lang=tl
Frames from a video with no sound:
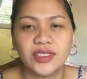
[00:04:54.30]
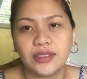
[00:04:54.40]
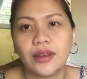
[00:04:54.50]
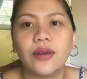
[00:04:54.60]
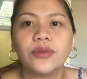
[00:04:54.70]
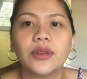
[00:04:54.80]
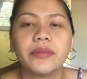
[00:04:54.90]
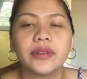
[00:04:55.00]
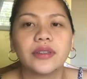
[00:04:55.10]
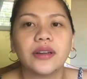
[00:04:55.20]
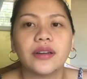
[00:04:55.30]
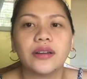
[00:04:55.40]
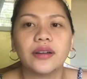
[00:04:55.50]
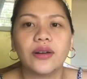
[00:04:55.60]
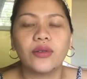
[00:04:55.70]
saon taman nga
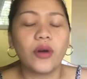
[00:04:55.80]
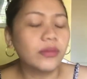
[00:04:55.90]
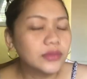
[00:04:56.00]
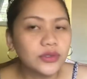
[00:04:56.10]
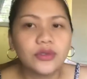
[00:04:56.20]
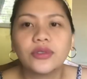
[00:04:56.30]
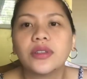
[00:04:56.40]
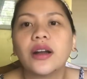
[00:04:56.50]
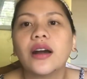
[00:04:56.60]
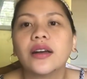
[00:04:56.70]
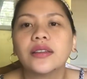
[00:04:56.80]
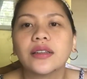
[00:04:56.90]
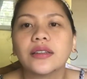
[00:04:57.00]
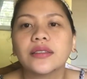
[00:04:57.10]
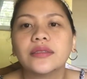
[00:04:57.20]
wa mo jud ko'y kahatag